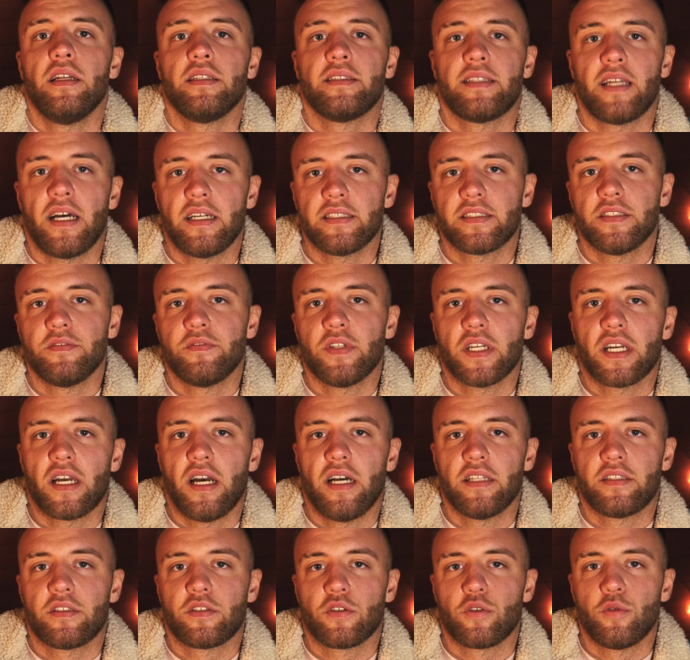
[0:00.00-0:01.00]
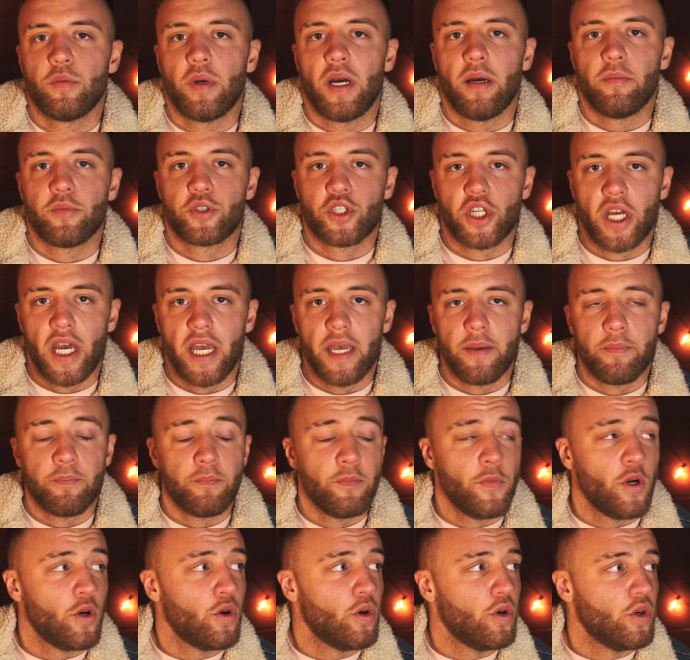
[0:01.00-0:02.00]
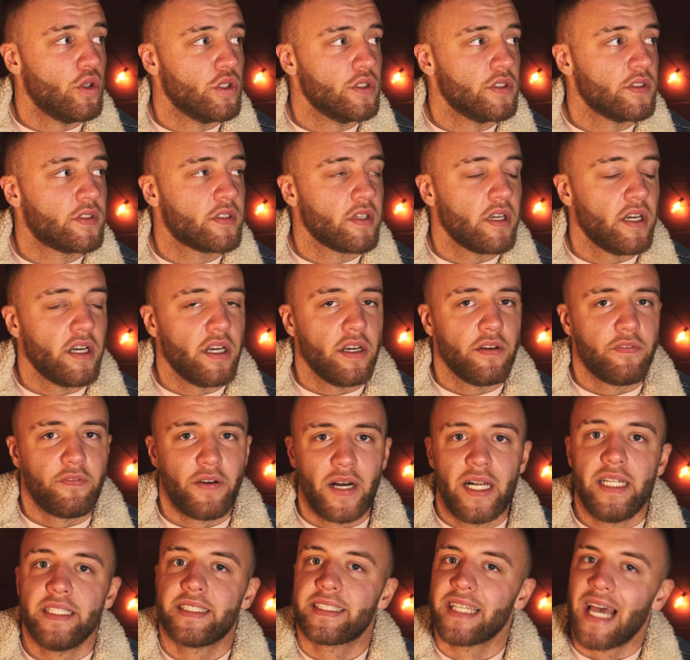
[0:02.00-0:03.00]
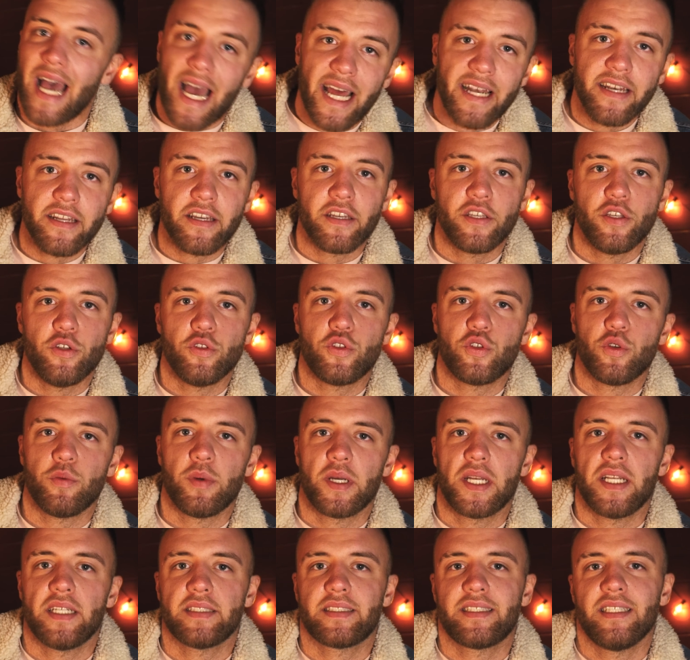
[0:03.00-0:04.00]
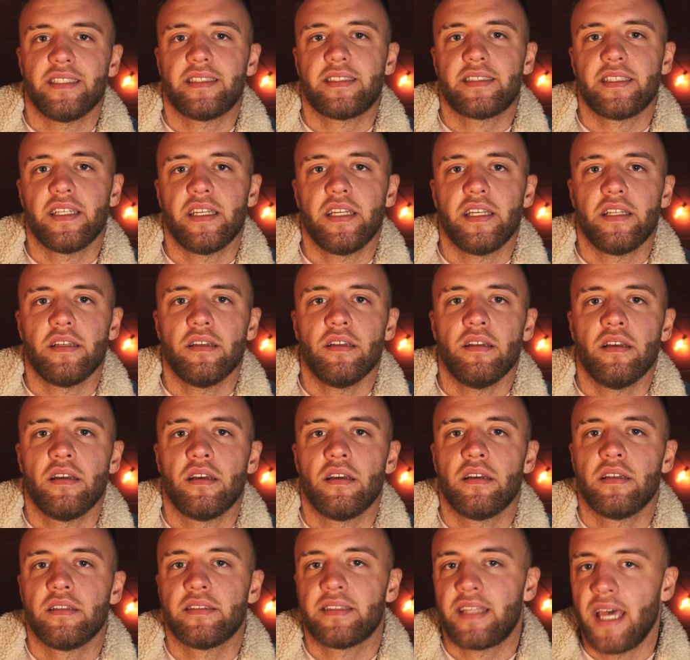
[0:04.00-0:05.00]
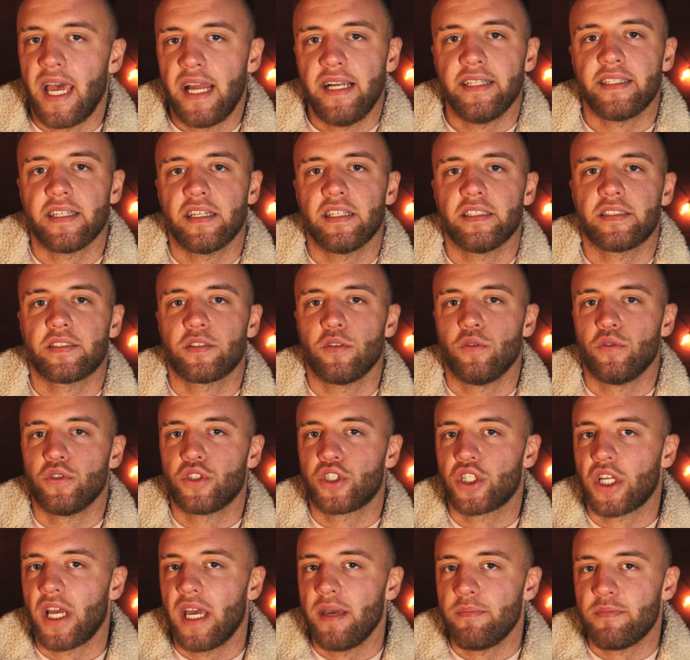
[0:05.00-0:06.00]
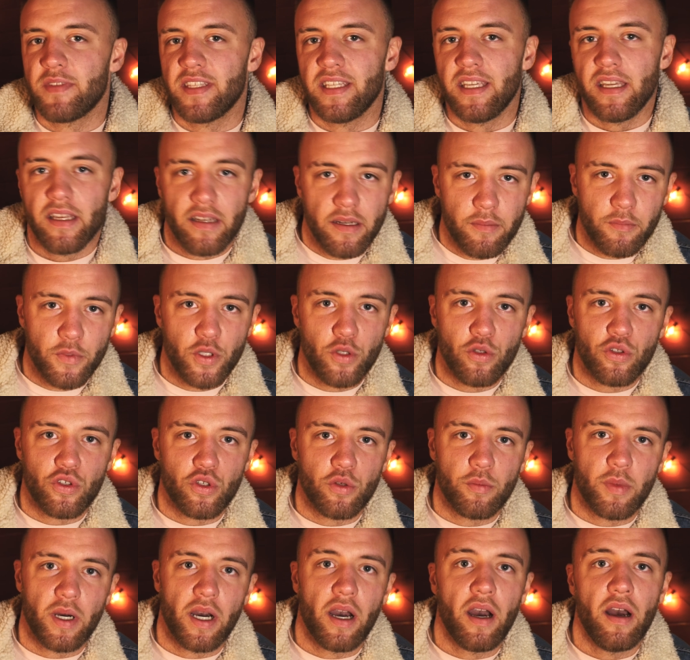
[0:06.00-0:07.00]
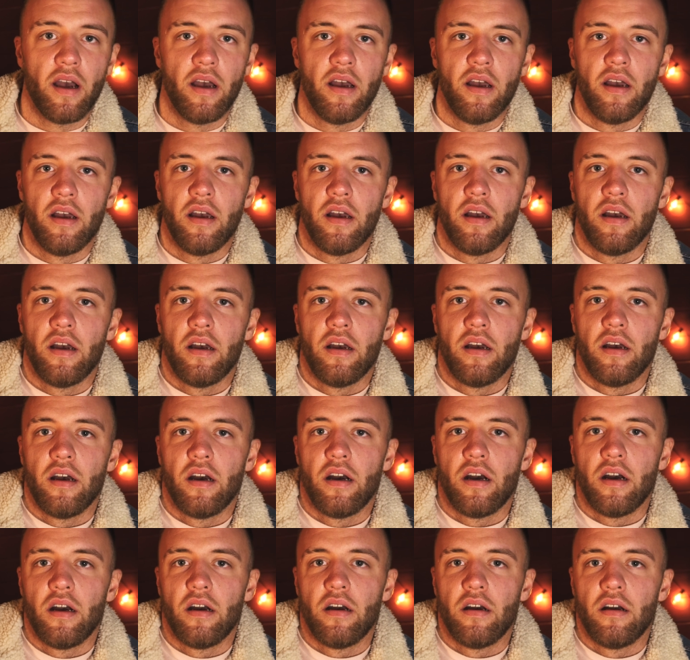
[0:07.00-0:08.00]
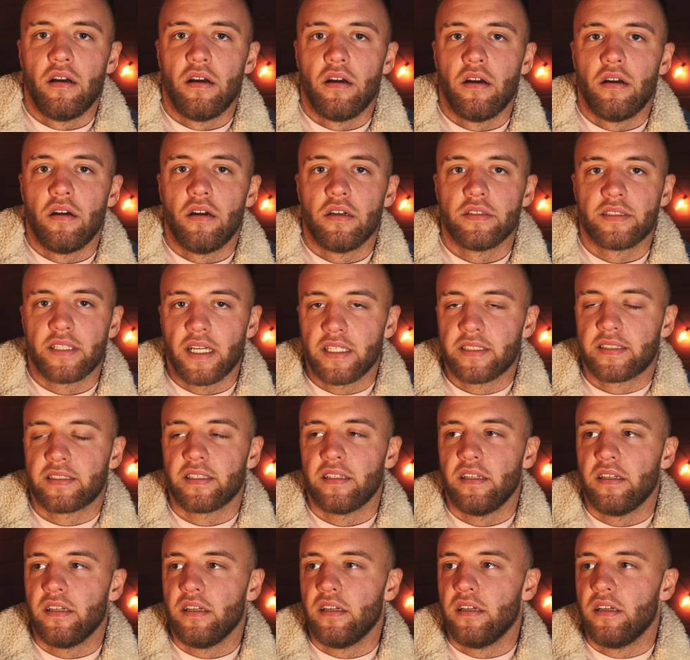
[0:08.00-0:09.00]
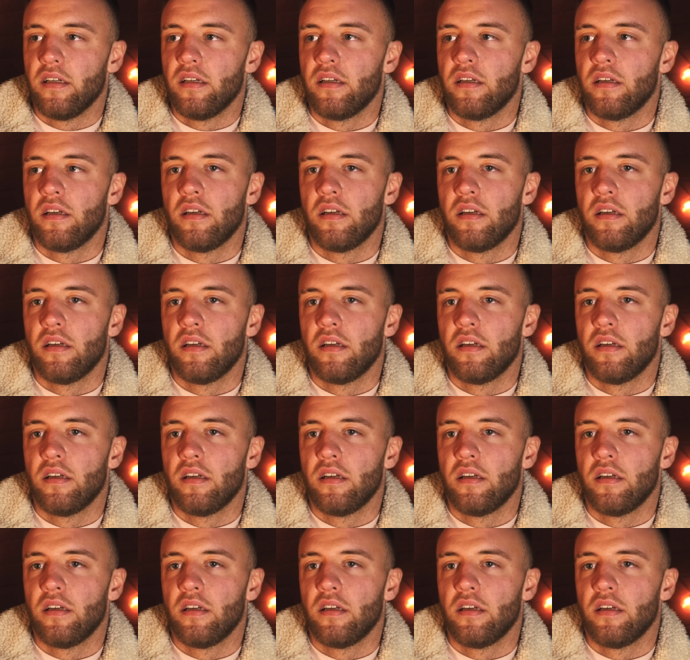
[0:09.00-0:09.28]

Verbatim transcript: Da sind wir gerade drüber am Schreiben. Und äh, falls andere YouTuber das jetzt sehen, teilt das und schreibt jedem YouTuber, dass äh,